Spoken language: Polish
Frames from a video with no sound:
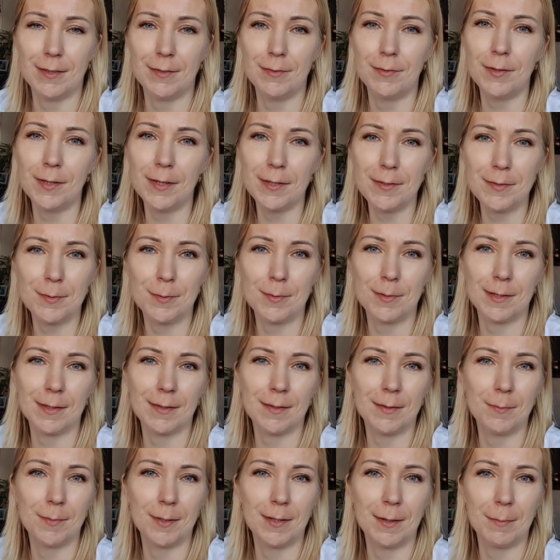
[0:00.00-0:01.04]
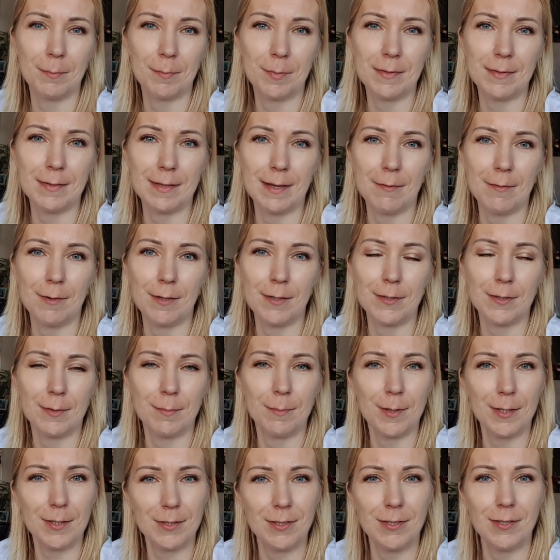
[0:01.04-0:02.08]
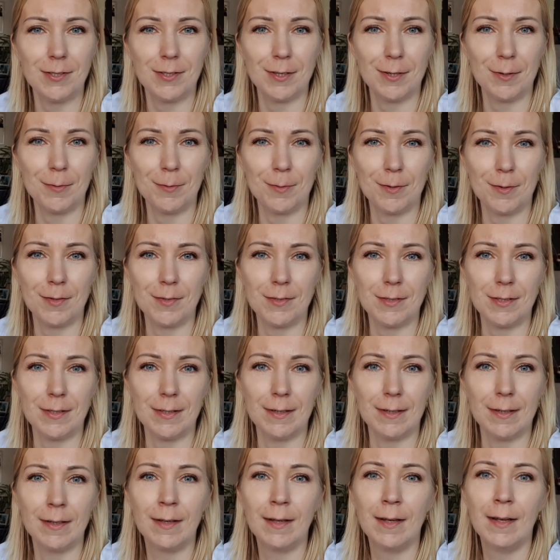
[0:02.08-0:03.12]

Twoja córka do mnie napisała, że masz dzisiaj urodziny,